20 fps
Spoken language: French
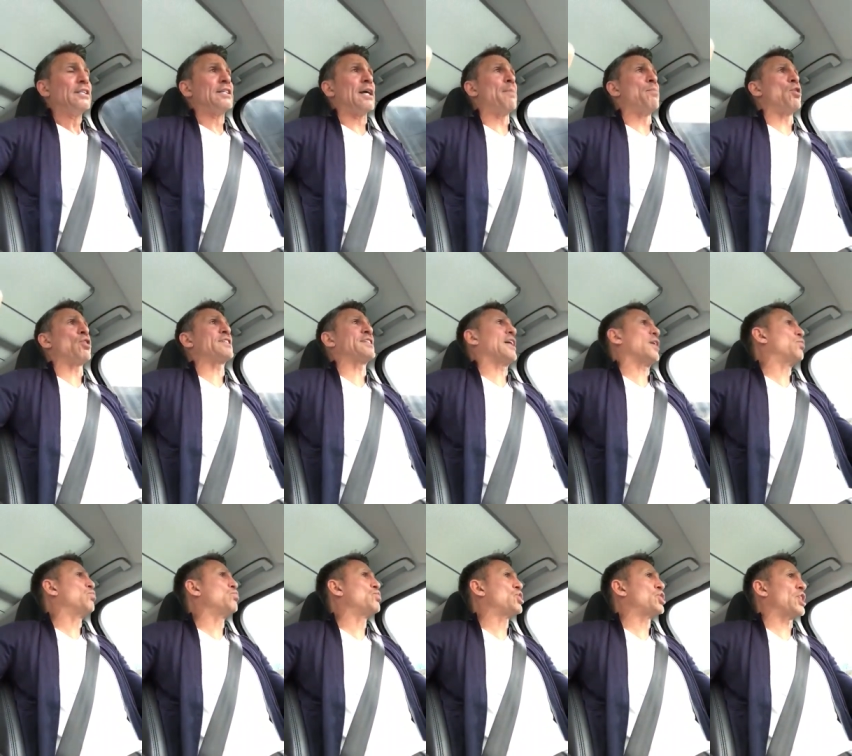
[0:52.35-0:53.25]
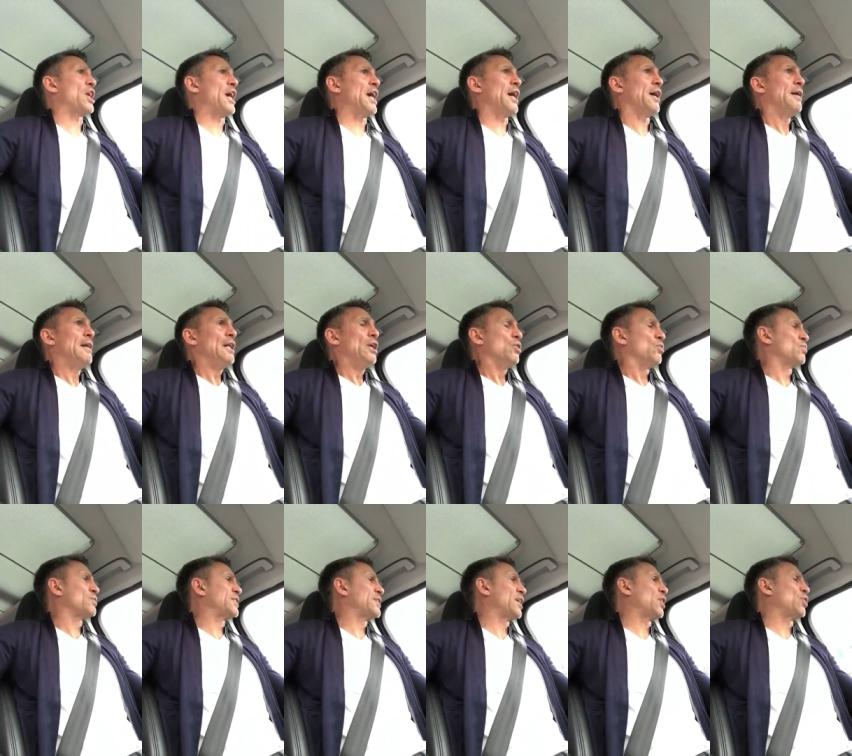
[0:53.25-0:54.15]
D'abord, ça coûte cher.
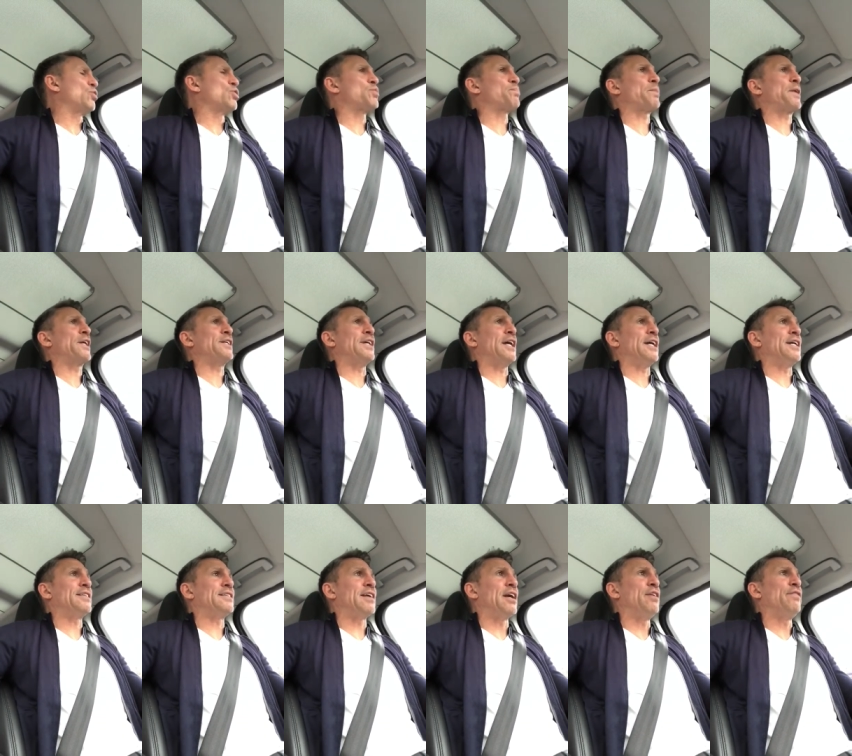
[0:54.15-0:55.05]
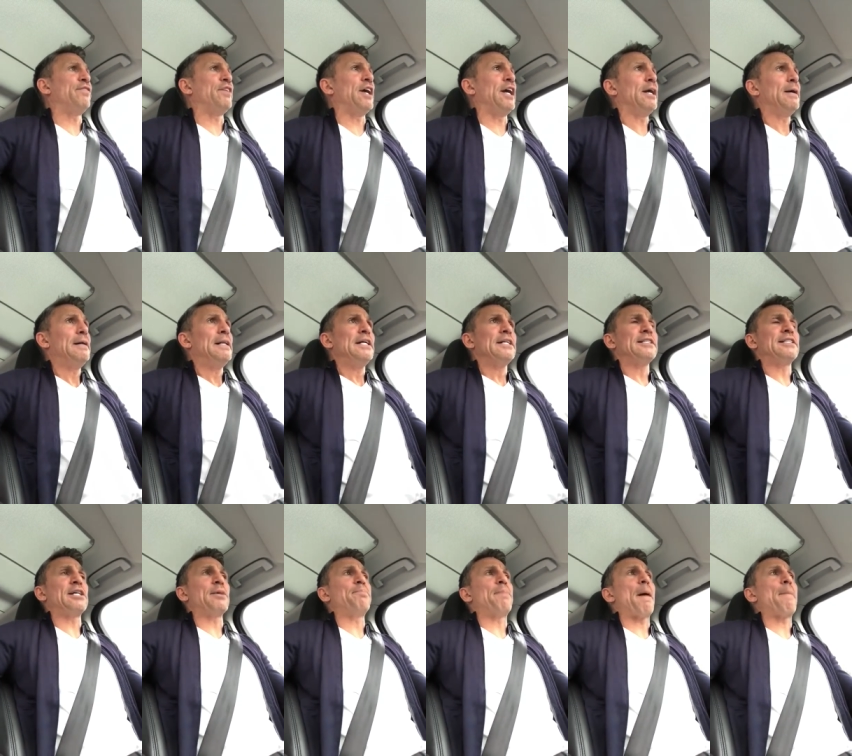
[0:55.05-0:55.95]
On sait que le spread est élevé.
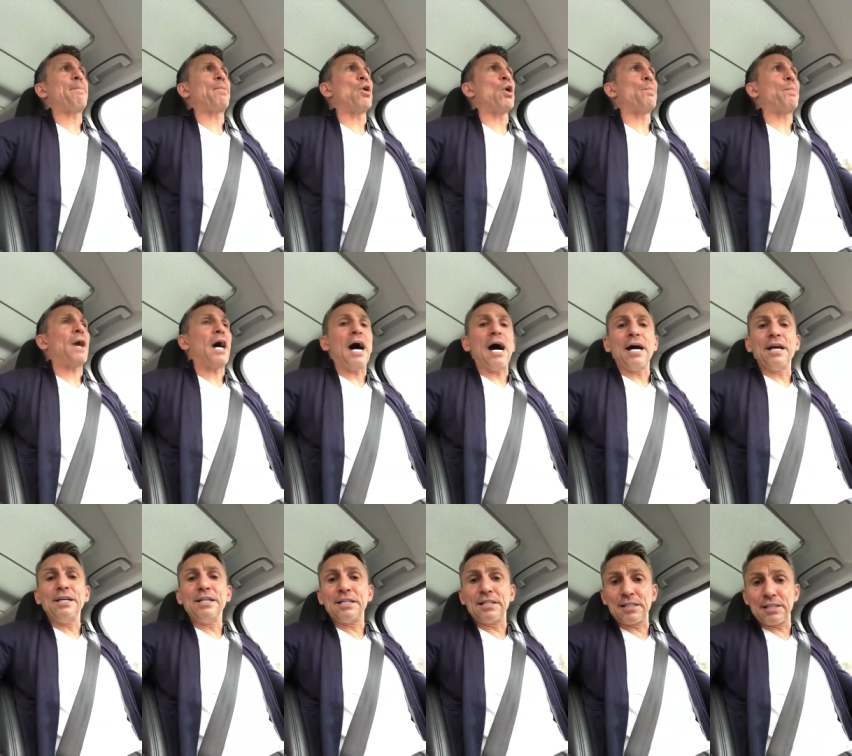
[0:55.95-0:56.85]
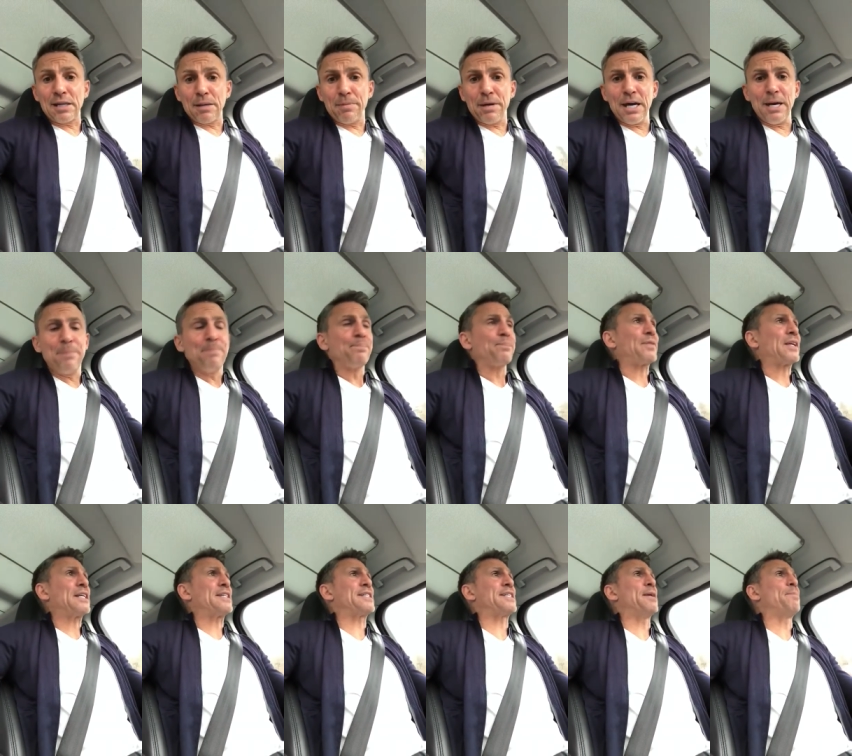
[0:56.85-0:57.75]
C'est pas propre à XTB.
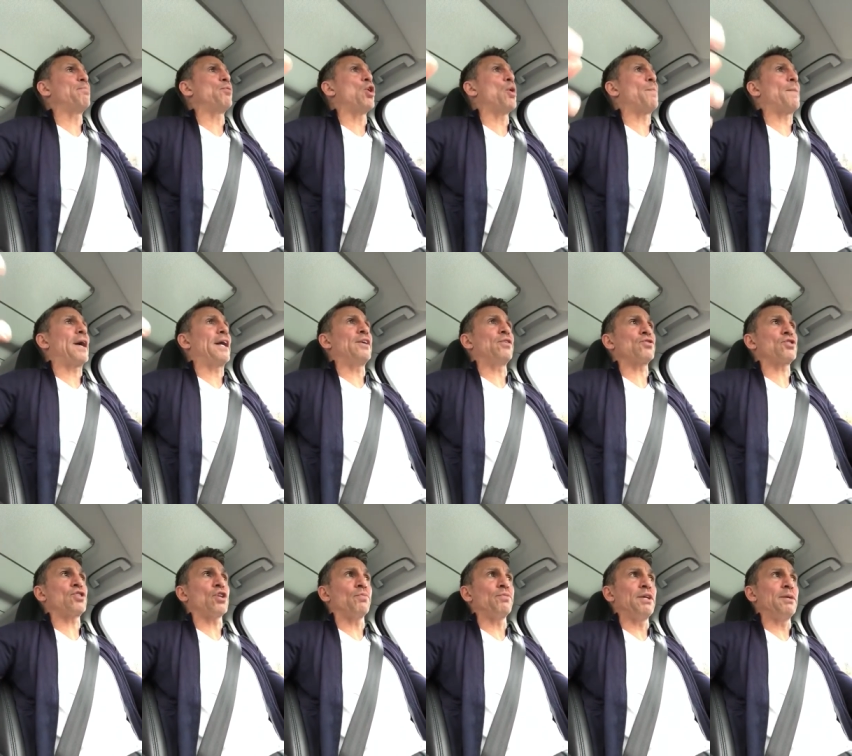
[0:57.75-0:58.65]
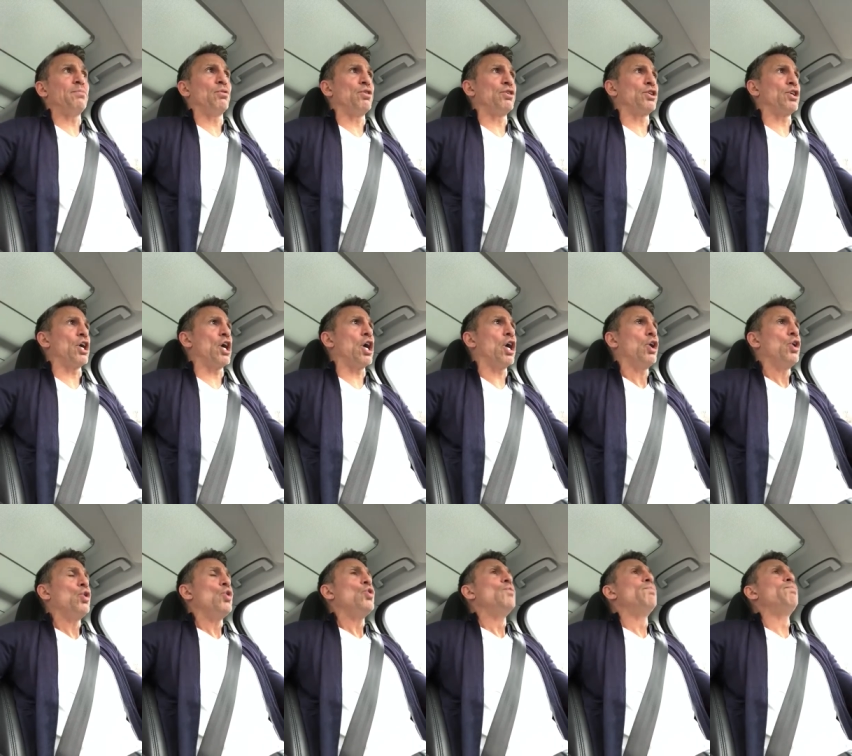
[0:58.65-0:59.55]
C'est propre à l'ensemble des brokers.
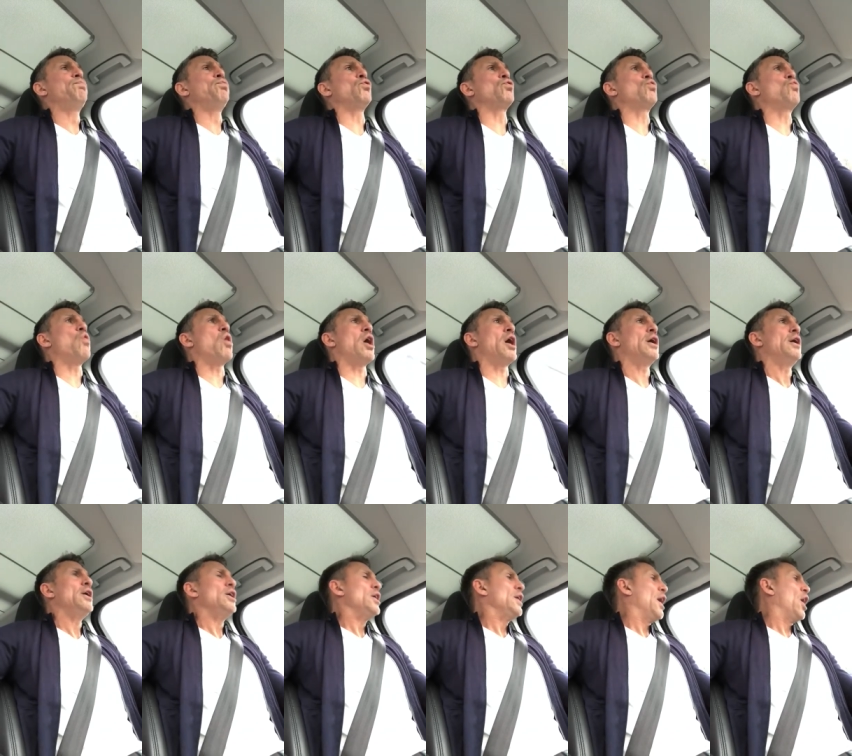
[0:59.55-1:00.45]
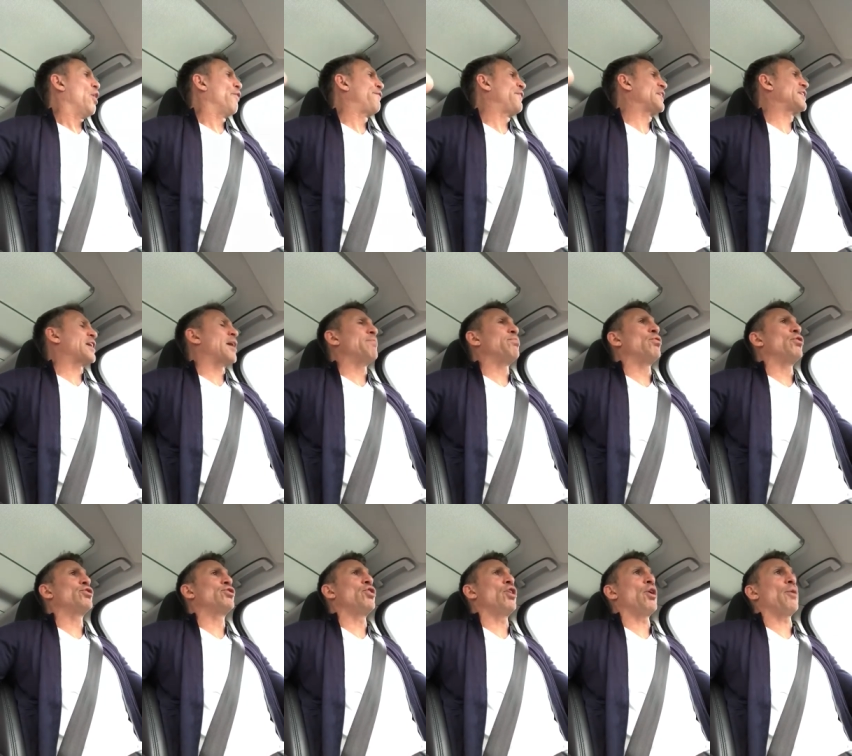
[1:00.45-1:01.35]
Pourquoi en fait, un
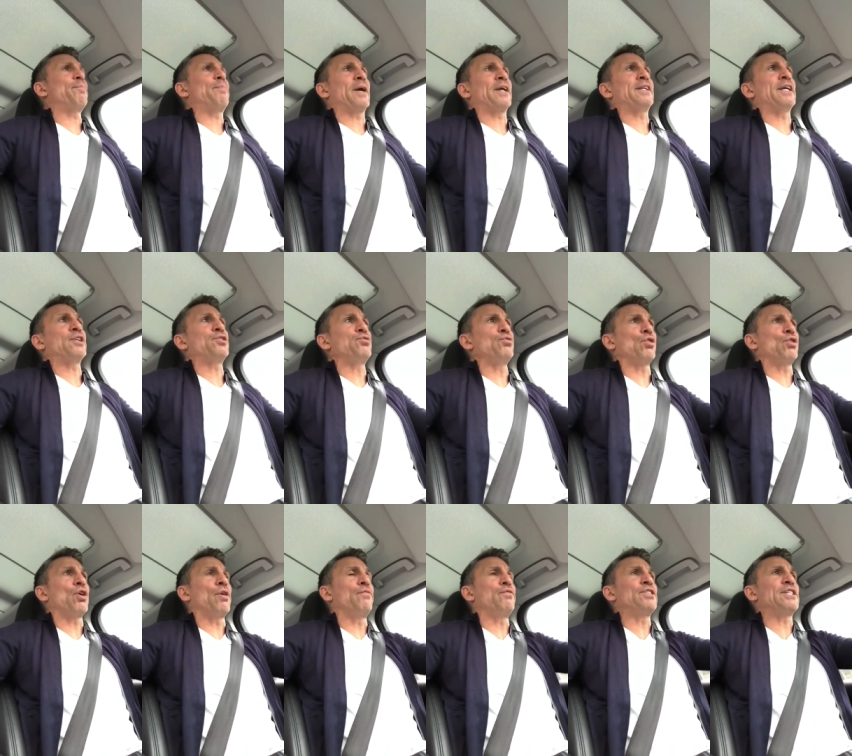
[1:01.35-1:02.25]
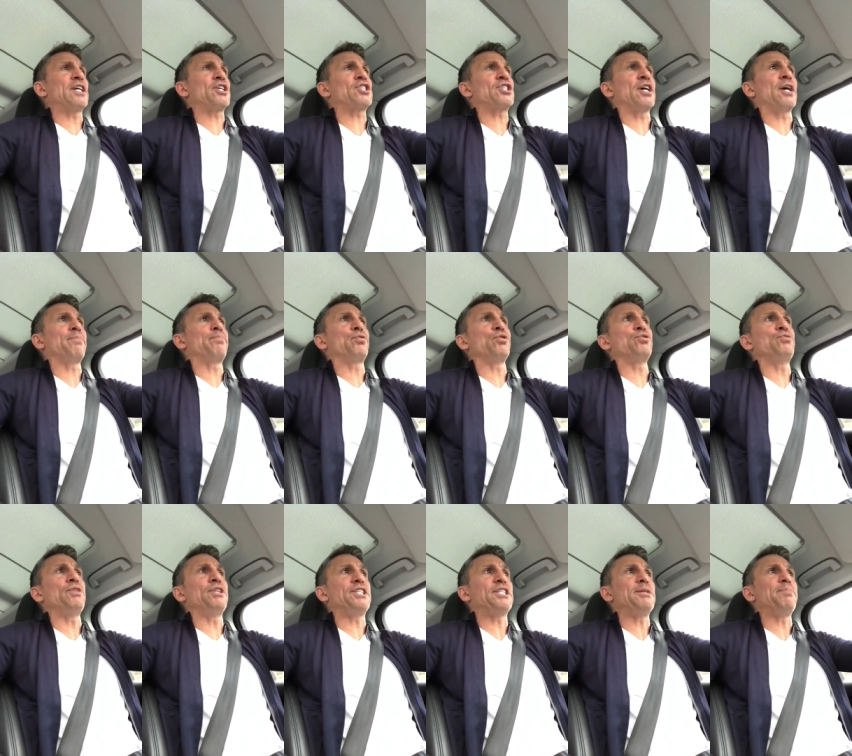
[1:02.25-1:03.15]
broker, par nature, quand vous achetez un
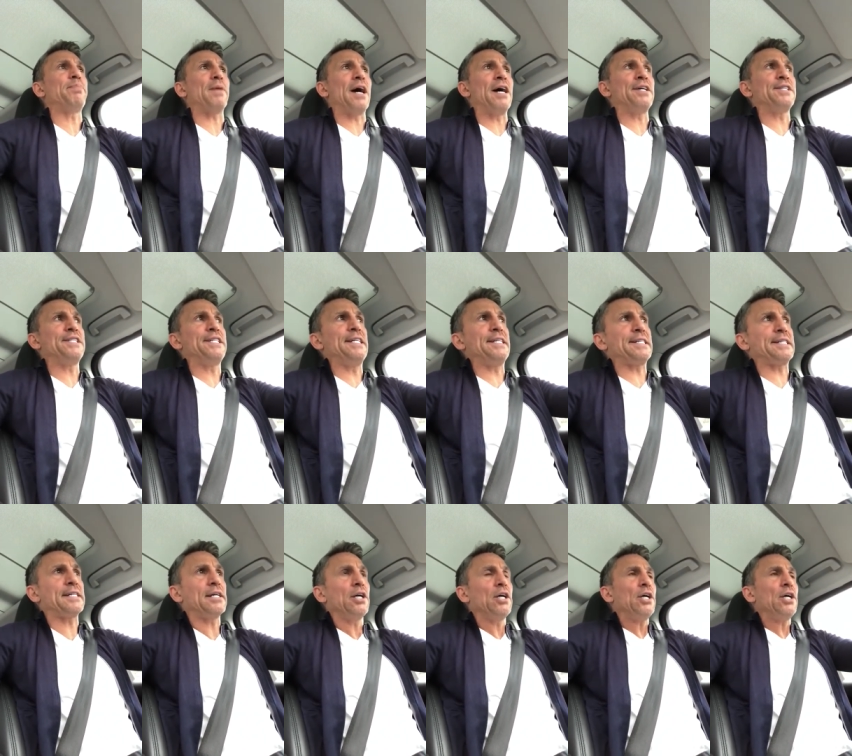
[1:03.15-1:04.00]
produit type indice,